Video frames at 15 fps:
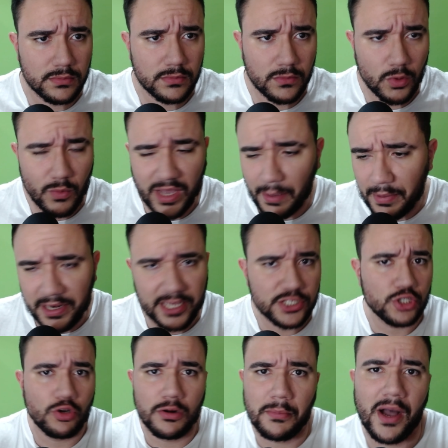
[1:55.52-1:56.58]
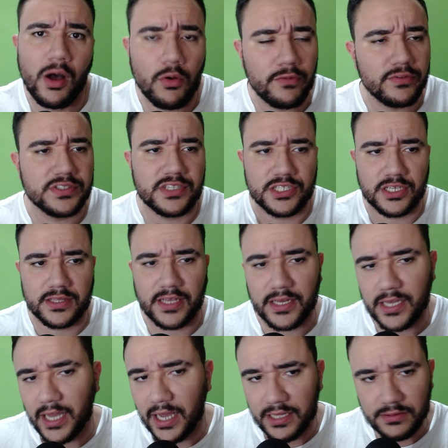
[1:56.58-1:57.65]
Um gabinete normal, que você já tá
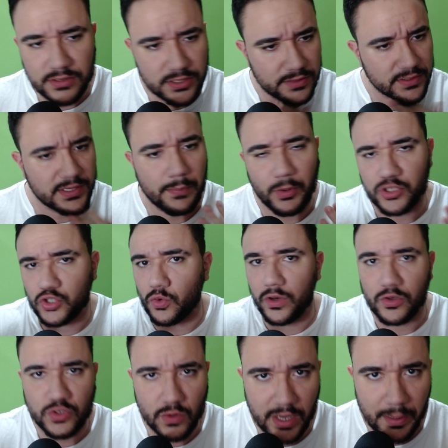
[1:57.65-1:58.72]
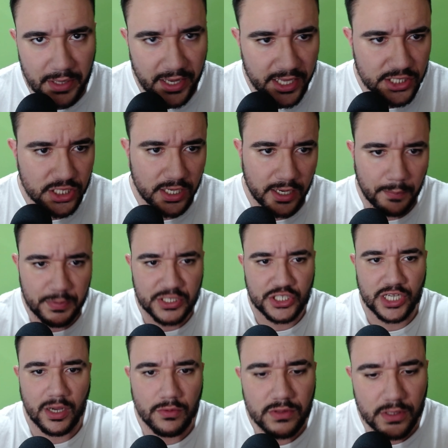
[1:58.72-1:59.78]
ligado. Assim, você pode escolher o seu gabinete na
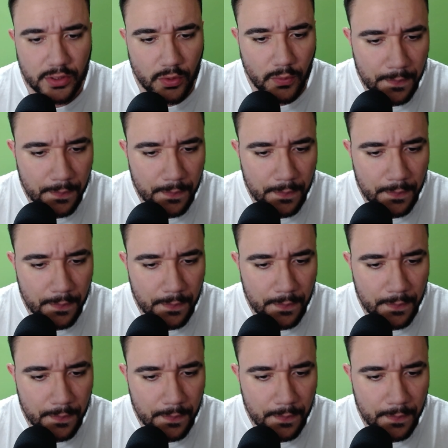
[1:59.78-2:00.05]
Pichal, entendeu?